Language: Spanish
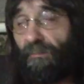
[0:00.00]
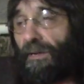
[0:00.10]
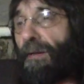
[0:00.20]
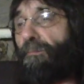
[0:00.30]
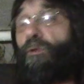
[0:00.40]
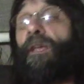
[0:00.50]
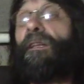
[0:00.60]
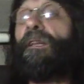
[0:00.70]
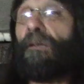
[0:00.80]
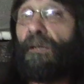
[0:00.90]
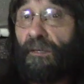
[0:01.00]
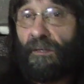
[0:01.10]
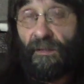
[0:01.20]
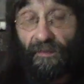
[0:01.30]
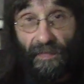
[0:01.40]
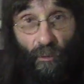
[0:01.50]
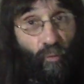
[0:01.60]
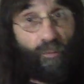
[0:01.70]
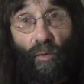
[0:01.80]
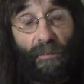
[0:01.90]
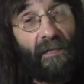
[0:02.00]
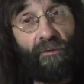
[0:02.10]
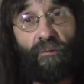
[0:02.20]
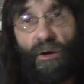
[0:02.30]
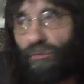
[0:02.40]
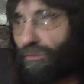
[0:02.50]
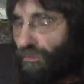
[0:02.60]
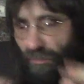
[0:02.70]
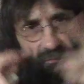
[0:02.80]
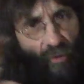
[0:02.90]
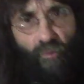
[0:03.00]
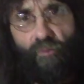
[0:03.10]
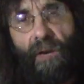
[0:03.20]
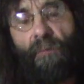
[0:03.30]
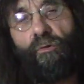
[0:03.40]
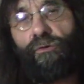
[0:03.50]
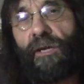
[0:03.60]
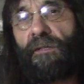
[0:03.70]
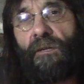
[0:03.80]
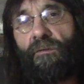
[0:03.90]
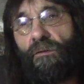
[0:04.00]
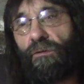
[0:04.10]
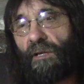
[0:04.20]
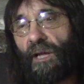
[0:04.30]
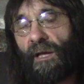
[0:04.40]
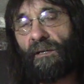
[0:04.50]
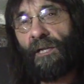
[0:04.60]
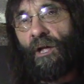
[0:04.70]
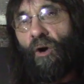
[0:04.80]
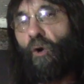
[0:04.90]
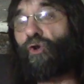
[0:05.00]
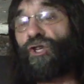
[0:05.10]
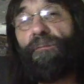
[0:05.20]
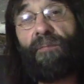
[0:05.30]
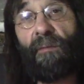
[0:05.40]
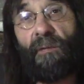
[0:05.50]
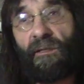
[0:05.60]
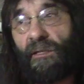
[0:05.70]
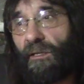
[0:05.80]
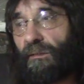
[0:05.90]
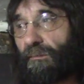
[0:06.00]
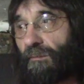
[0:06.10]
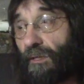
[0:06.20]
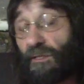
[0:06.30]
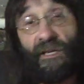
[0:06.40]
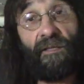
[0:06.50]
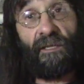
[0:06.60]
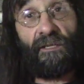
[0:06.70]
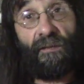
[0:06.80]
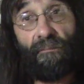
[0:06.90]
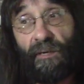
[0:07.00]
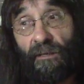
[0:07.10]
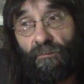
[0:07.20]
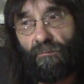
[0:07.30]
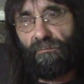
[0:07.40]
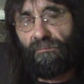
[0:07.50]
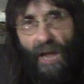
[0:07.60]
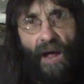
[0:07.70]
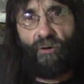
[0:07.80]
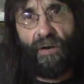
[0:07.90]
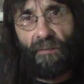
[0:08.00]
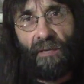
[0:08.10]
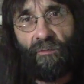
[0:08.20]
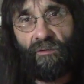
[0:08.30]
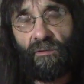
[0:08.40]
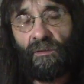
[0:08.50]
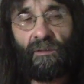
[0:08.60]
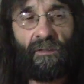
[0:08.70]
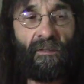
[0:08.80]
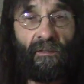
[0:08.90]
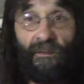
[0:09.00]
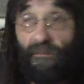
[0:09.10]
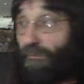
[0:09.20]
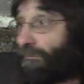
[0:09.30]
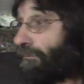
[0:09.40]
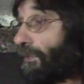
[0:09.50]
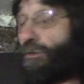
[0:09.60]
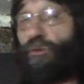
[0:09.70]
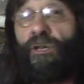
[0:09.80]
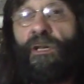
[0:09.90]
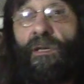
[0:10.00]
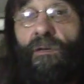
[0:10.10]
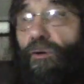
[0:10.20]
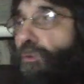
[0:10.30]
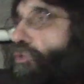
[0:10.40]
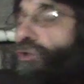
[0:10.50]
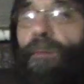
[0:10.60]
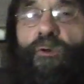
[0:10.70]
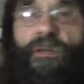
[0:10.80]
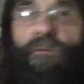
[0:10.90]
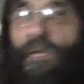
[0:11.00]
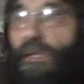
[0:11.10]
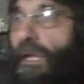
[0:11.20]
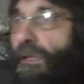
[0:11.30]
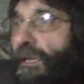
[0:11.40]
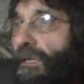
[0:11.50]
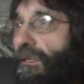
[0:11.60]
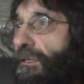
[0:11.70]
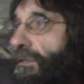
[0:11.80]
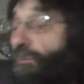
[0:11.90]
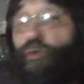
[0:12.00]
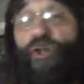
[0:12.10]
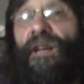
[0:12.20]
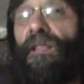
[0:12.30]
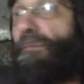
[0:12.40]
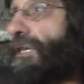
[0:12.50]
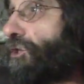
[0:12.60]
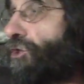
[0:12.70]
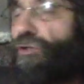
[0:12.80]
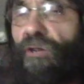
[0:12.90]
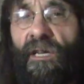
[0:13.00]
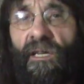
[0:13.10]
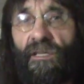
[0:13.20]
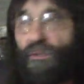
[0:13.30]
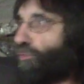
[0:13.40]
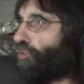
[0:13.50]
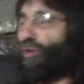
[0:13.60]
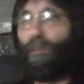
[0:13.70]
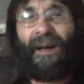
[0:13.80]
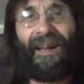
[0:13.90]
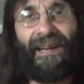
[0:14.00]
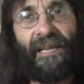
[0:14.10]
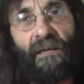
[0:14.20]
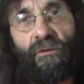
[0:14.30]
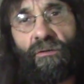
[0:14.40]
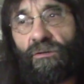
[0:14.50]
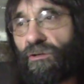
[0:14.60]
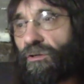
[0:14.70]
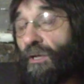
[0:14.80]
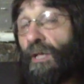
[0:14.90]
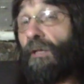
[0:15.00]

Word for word: para poder ir de un momento a otro con una u otra tecnología o simplemente existe siempre un ahora mismo, eso sí, con muchas posibilidades, muchas dimensiones, mundos paralelos.